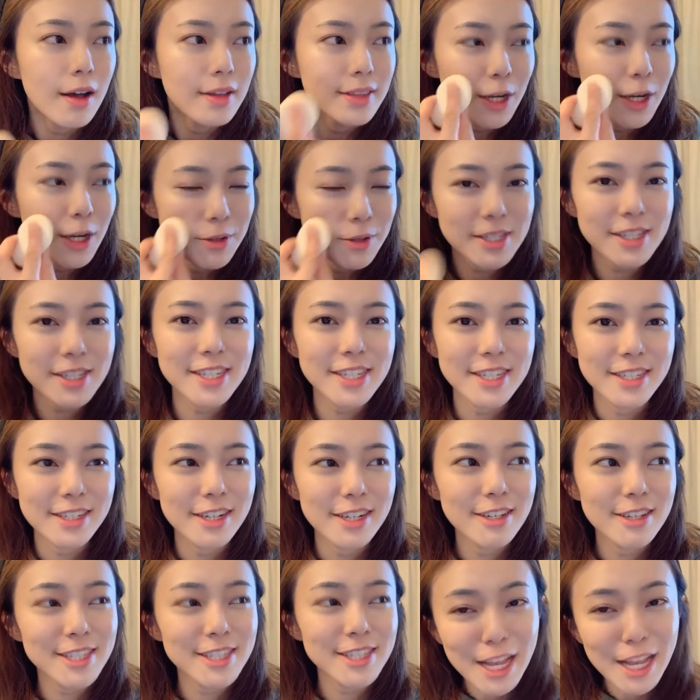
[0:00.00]
那我自己
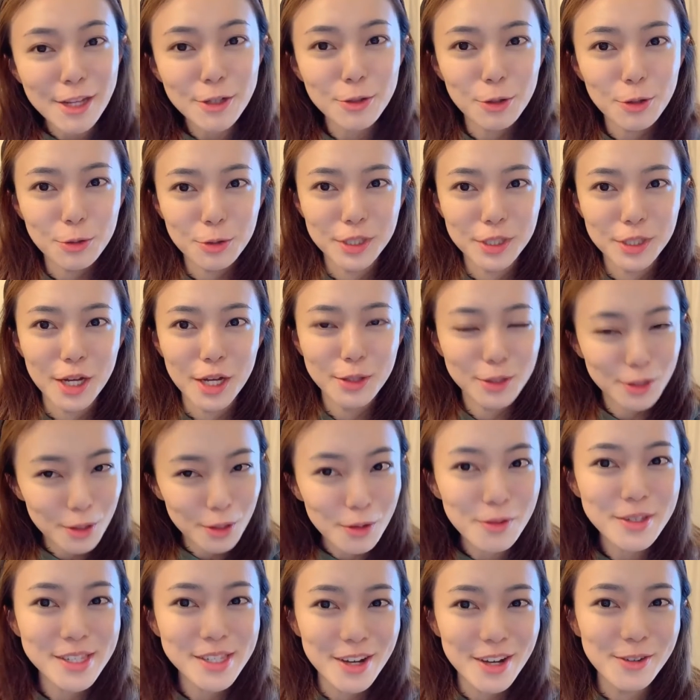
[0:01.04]
呢，三种学校
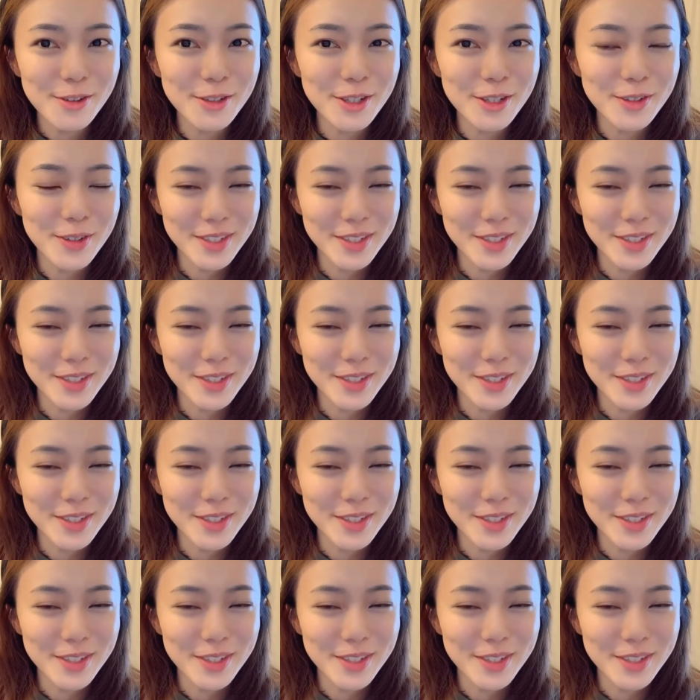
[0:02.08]
都教过。